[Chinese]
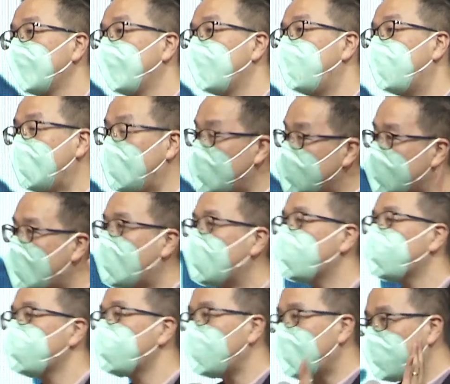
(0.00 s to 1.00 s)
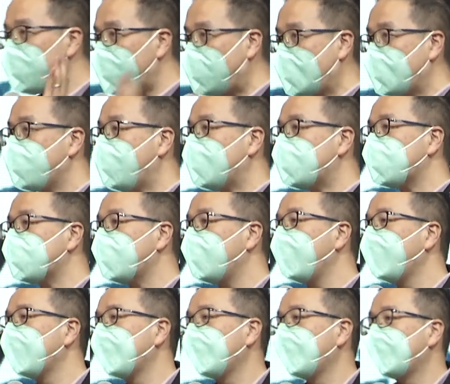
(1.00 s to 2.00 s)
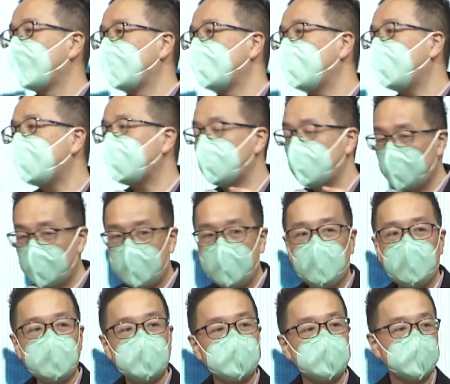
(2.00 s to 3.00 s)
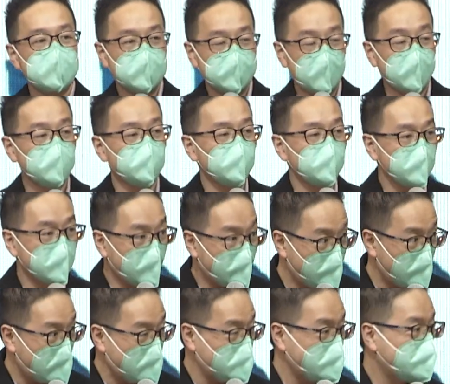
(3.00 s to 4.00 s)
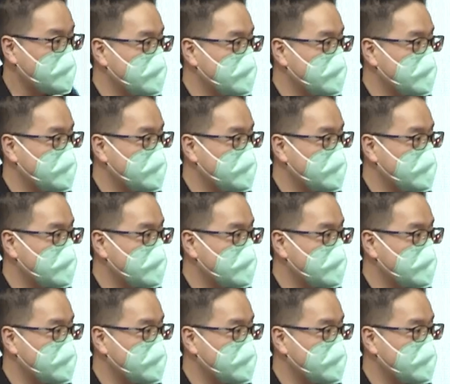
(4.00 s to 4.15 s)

把它拿出来陪伴着，让你的孩子感觉到爱。